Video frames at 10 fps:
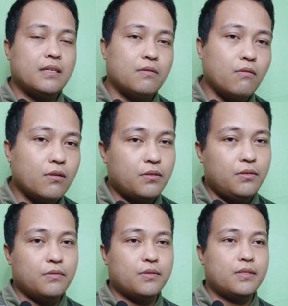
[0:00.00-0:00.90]
all
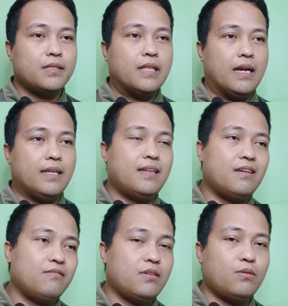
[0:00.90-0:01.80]
cute Lagi
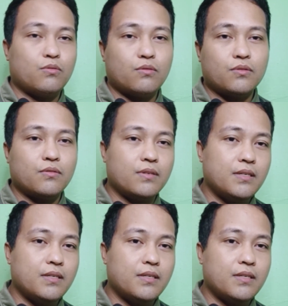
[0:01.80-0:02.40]
lang akong tinutok siyang